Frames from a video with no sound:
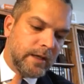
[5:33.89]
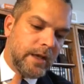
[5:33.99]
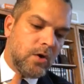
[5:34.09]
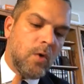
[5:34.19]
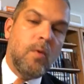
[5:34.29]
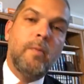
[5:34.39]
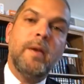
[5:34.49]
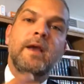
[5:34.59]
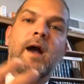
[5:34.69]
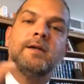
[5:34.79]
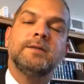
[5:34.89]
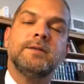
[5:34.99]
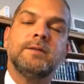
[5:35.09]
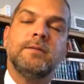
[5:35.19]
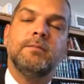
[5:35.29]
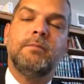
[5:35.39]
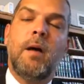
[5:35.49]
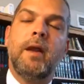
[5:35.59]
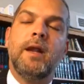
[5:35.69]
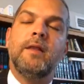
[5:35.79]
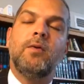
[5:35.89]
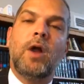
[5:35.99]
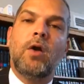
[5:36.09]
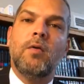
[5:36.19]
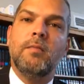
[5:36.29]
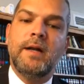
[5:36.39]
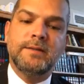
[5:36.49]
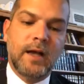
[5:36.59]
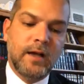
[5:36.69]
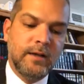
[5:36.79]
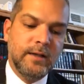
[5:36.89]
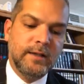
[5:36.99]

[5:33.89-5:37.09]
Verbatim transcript: ¿Y cómo Pinjas va a venir de una conversa?